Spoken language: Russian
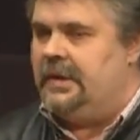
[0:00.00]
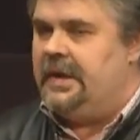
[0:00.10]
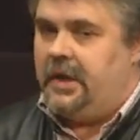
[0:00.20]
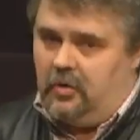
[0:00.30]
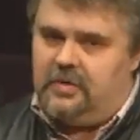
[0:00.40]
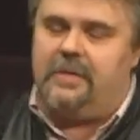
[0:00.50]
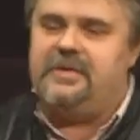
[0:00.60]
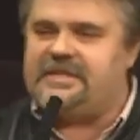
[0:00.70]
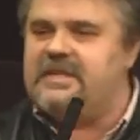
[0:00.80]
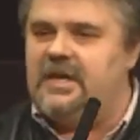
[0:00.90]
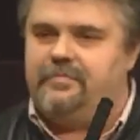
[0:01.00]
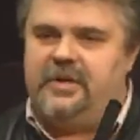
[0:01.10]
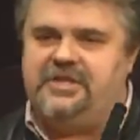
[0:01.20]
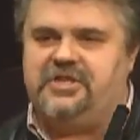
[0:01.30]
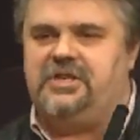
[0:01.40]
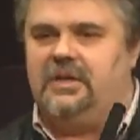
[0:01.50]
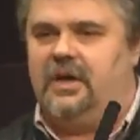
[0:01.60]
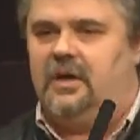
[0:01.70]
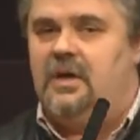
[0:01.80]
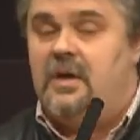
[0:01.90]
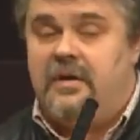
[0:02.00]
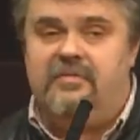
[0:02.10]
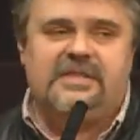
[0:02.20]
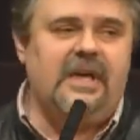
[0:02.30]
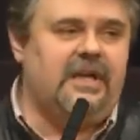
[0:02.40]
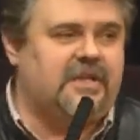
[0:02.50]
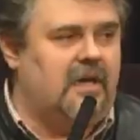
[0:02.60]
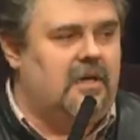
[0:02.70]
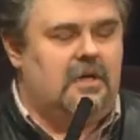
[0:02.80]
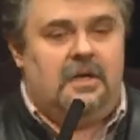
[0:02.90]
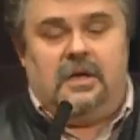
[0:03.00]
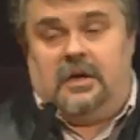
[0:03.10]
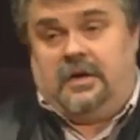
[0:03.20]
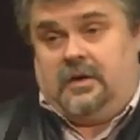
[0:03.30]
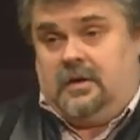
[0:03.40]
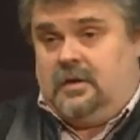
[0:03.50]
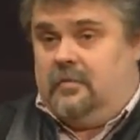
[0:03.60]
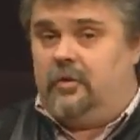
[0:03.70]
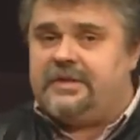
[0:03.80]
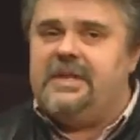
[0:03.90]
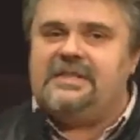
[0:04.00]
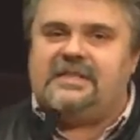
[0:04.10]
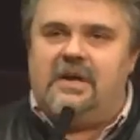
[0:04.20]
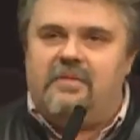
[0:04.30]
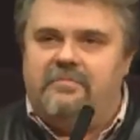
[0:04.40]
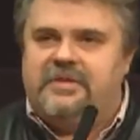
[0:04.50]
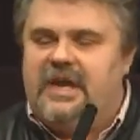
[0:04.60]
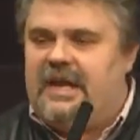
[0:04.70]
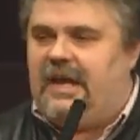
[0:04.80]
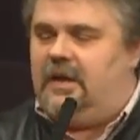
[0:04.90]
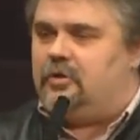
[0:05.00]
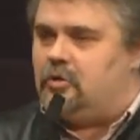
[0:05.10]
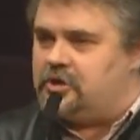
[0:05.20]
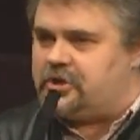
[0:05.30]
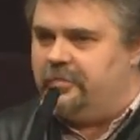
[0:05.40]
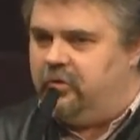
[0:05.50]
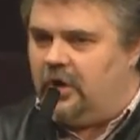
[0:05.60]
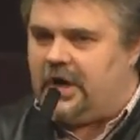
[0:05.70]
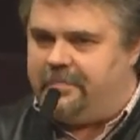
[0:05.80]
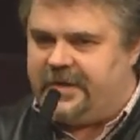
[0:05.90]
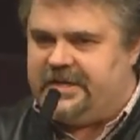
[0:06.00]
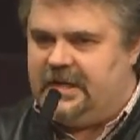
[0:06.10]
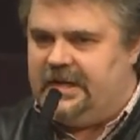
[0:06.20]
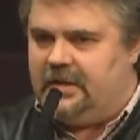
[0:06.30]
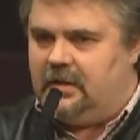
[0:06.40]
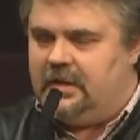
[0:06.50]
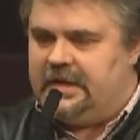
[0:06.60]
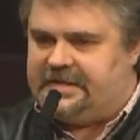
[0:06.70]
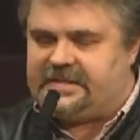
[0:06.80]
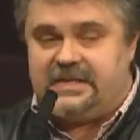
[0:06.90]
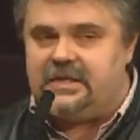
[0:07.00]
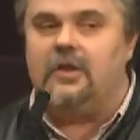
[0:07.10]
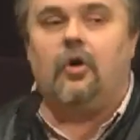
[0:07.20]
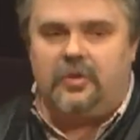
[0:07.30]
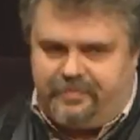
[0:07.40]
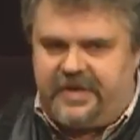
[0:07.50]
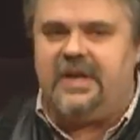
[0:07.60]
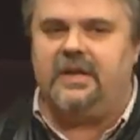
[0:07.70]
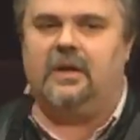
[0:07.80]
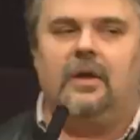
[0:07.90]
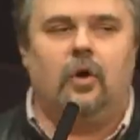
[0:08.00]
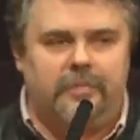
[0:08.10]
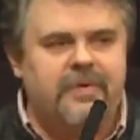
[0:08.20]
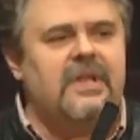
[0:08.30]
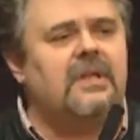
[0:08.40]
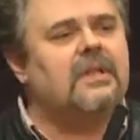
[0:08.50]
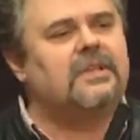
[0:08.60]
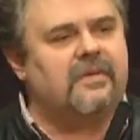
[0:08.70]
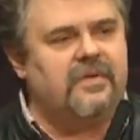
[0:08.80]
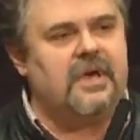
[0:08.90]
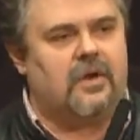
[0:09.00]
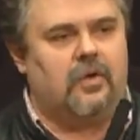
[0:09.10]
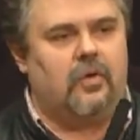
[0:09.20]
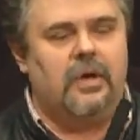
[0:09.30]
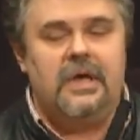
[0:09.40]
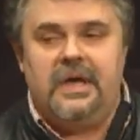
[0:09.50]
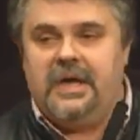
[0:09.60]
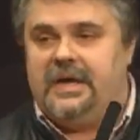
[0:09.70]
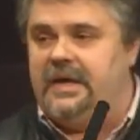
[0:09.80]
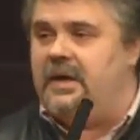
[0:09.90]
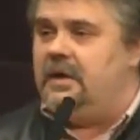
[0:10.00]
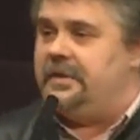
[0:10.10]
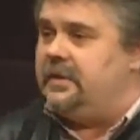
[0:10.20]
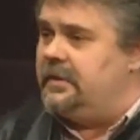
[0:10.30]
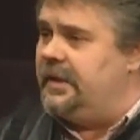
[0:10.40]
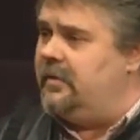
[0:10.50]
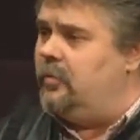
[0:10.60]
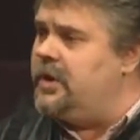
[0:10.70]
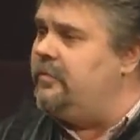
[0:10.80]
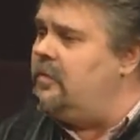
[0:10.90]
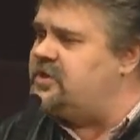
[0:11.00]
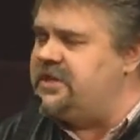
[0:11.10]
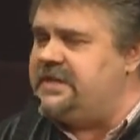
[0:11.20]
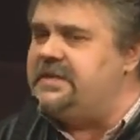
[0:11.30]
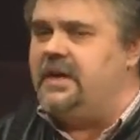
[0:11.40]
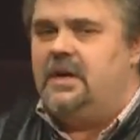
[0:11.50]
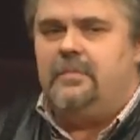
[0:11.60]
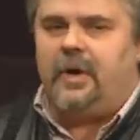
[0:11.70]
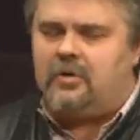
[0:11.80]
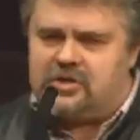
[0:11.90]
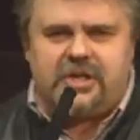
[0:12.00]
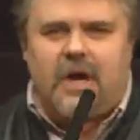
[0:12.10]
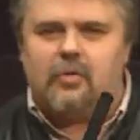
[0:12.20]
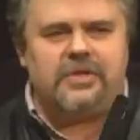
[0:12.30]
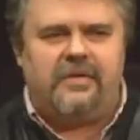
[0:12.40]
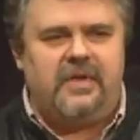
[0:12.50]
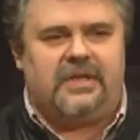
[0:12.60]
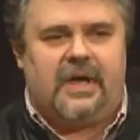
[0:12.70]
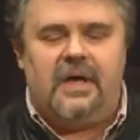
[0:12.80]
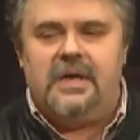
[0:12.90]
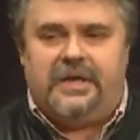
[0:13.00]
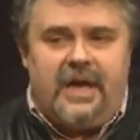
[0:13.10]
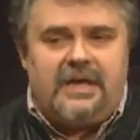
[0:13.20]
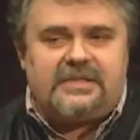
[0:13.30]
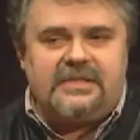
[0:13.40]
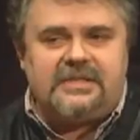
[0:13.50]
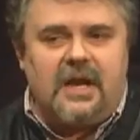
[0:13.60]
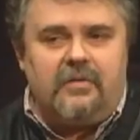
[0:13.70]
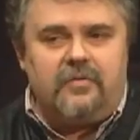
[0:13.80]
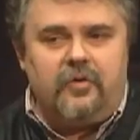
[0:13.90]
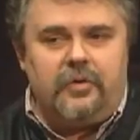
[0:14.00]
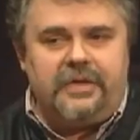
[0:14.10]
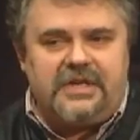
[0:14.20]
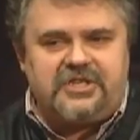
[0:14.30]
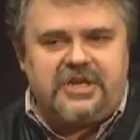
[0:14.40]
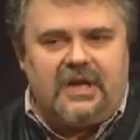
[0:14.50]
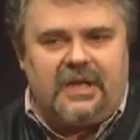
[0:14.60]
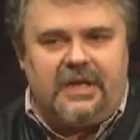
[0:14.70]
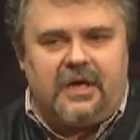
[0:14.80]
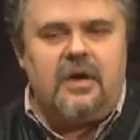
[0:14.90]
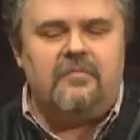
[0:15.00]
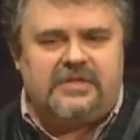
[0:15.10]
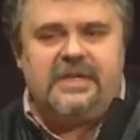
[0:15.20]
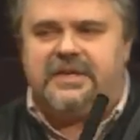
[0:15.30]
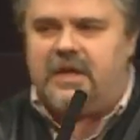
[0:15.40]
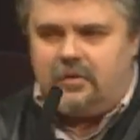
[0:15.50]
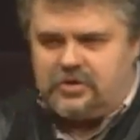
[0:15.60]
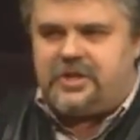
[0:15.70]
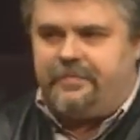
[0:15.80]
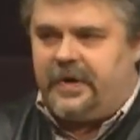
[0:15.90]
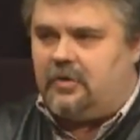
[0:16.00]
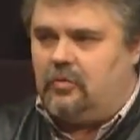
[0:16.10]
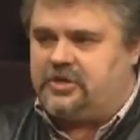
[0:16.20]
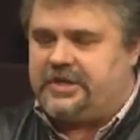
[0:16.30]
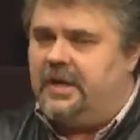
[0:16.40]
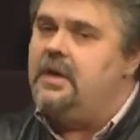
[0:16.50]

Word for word: И он объясняет причины. И вы знаете, вот на самом деле то, что Бог определил и сказал, он принял. Он принял это верою. И у него в жизни, похоже, как у Давида. Я если сравниваю начало их, вы знаете, они очень похожи.